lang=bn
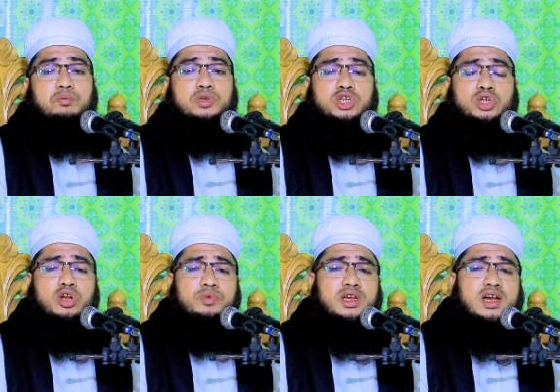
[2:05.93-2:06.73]

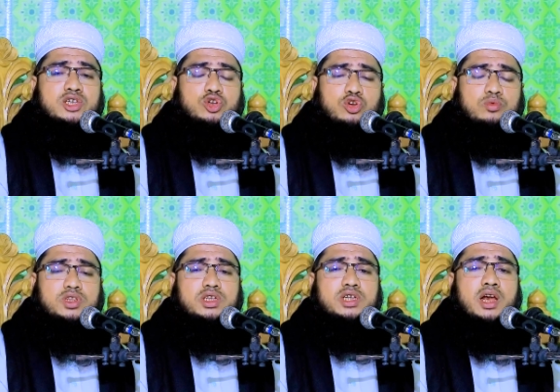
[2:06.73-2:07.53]
বিশ্বনবীর কাছে
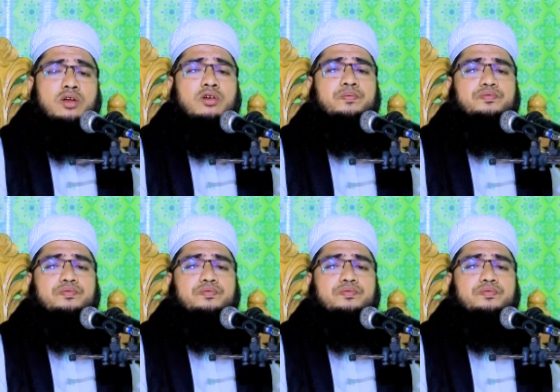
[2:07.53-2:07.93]
অনুমতি চাইল